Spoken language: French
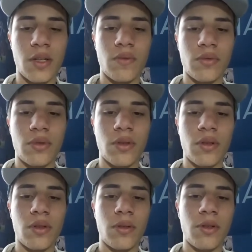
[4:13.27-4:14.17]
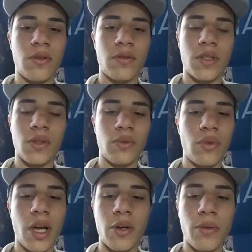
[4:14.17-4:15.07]
Donc euh, sinon
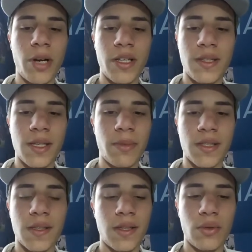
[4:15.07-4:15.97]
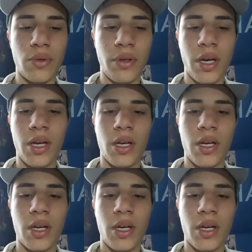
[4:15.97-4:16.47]
dans la globalité, ben, c'était nul.